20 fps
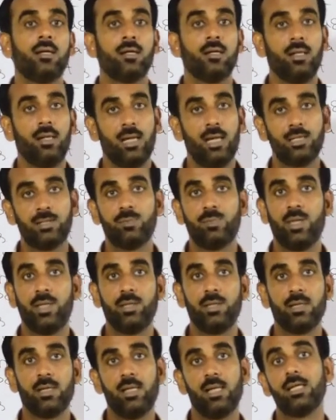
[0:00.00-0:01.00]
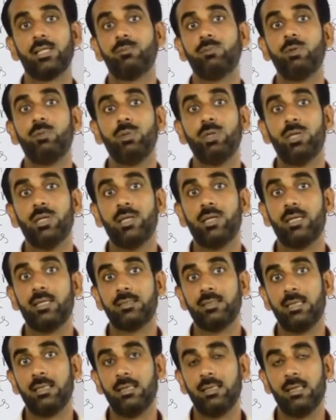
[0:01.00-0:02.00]
गिलास पानी का लाजमी पी लेना
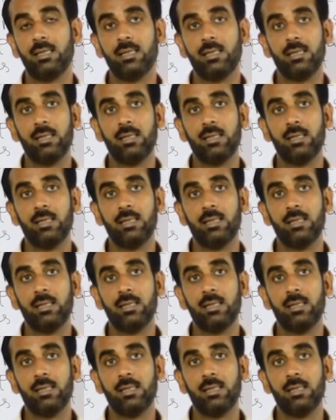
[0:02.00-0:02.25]
चाहिए